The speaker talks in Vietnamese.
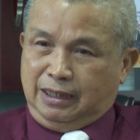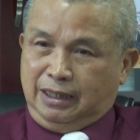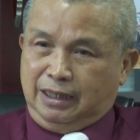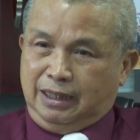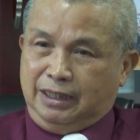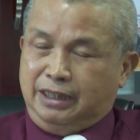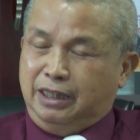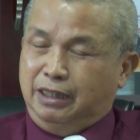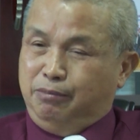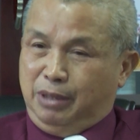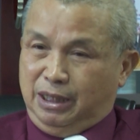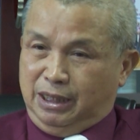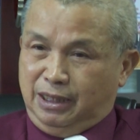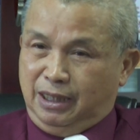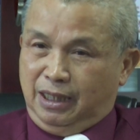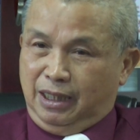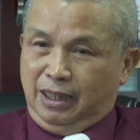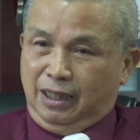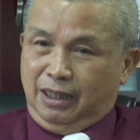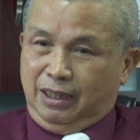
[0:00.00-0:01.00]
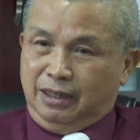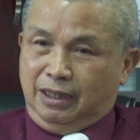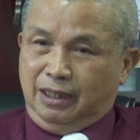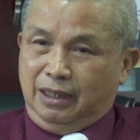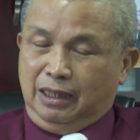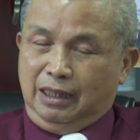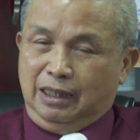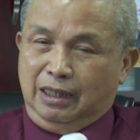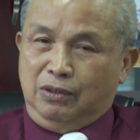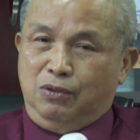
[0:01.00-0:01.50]
người ta chứng minh
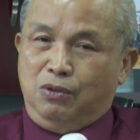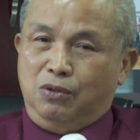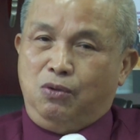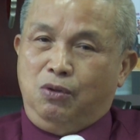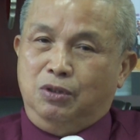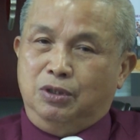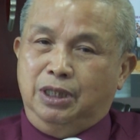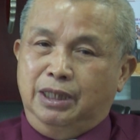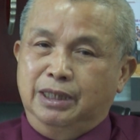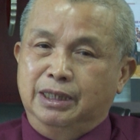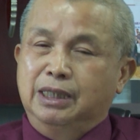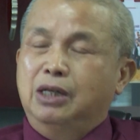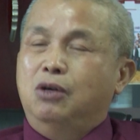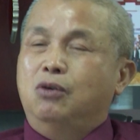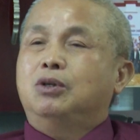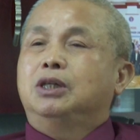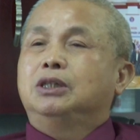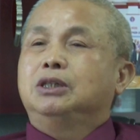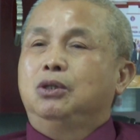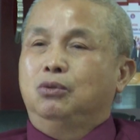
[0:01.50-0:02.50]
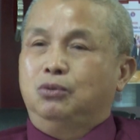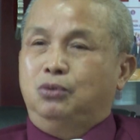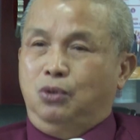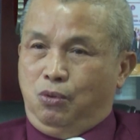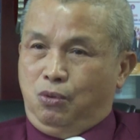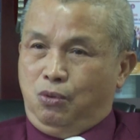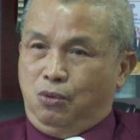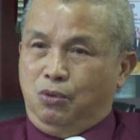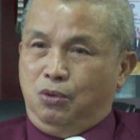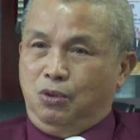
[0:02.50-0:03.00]
thì là nó có rất nhiều các yếu
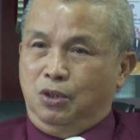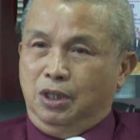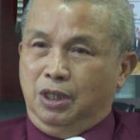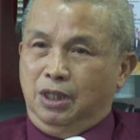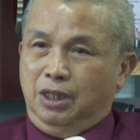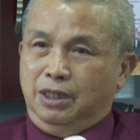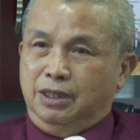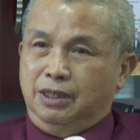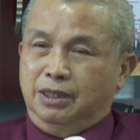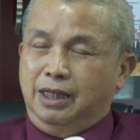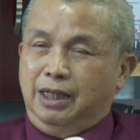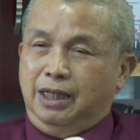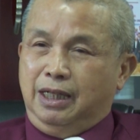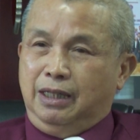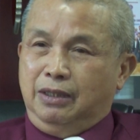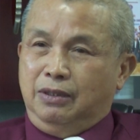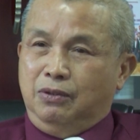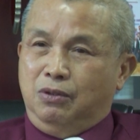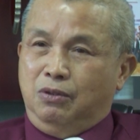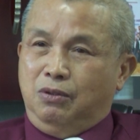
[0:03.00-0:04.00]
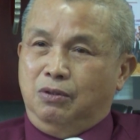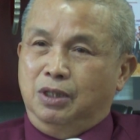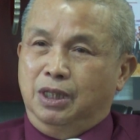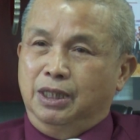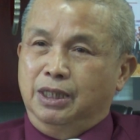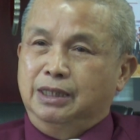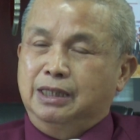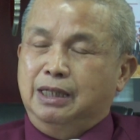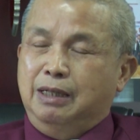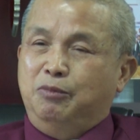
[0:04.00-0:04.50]
tố để nó
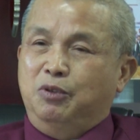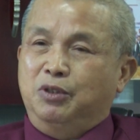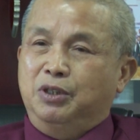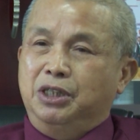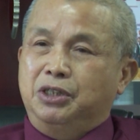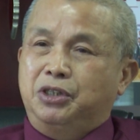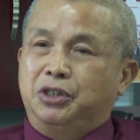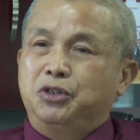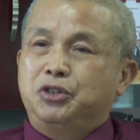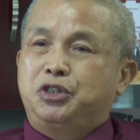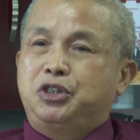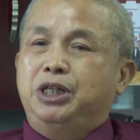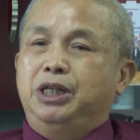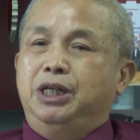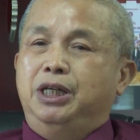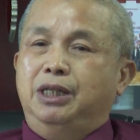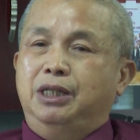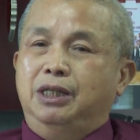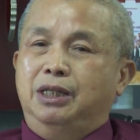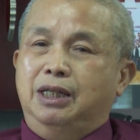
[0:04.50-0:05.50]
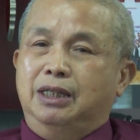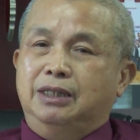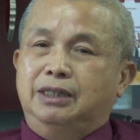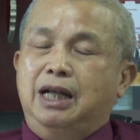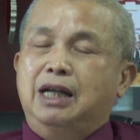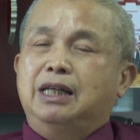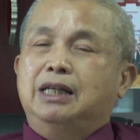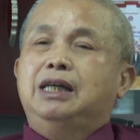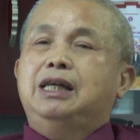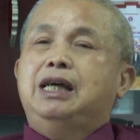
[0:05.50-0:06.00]
gây ra một cái cơ chế là
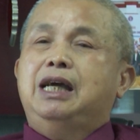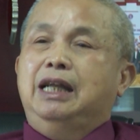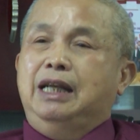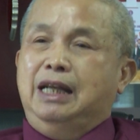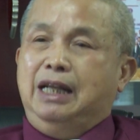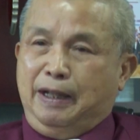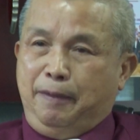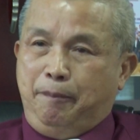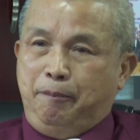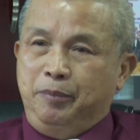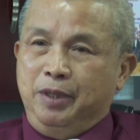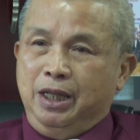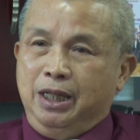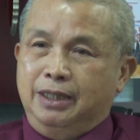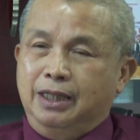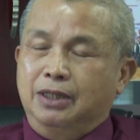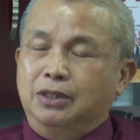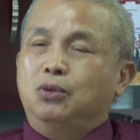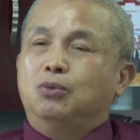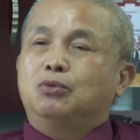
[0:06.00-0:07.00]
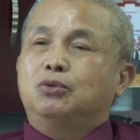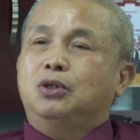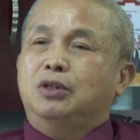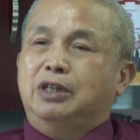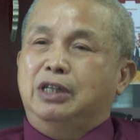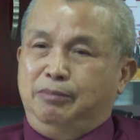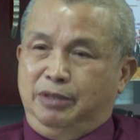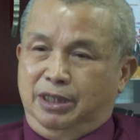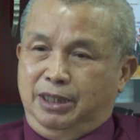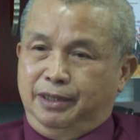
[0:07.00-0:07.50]
tăng cái khả năng tình dục cho
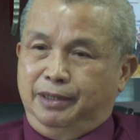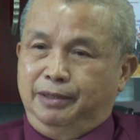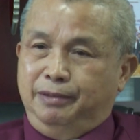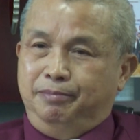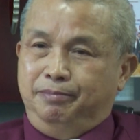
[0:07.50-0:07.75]
nam giới.